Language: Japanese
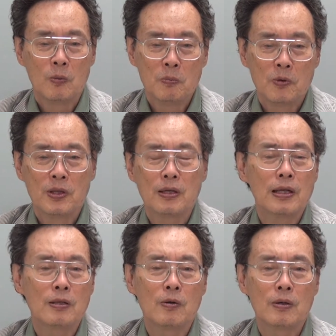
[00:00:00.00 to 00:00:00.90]
根本的
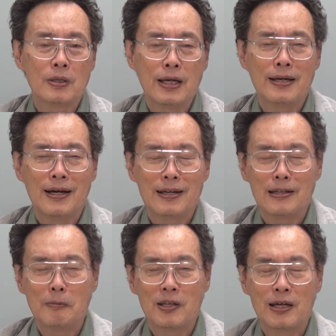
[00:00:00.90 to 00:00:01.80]
なところで
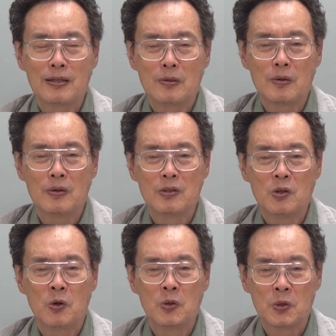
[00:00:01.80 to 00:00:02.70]
改めないと
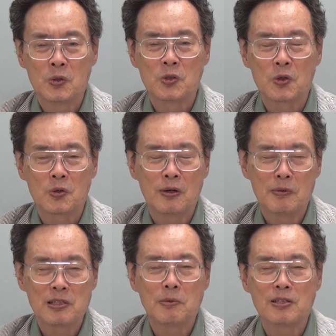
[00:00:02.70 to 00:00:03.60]
日本の状況は
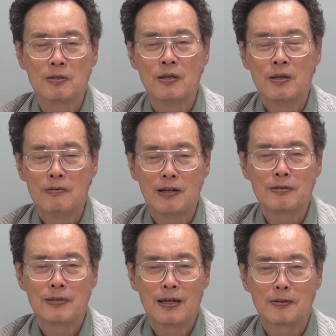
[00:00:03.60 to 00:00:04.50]
ますます
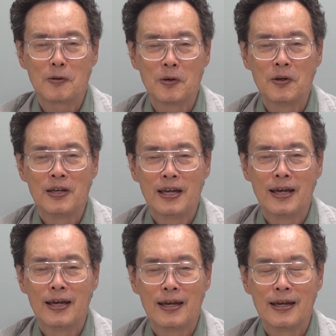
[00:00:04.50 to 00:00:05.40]
悪くなると、
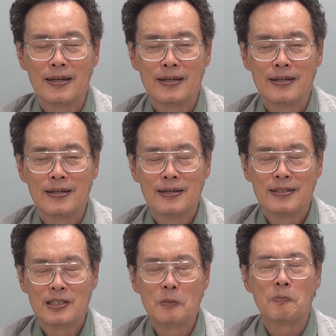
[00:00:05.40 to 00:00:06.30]

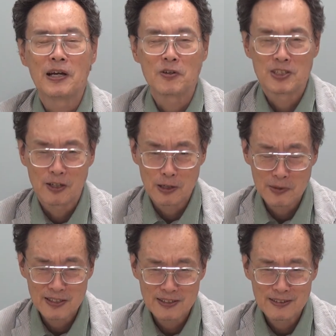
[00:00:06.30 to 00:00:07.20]
えー、心配をしており
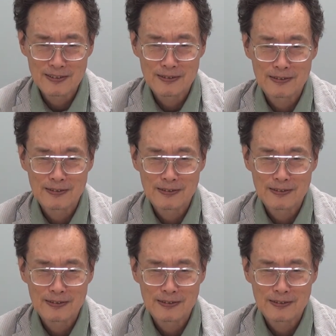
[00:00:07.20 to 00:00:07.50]
ます。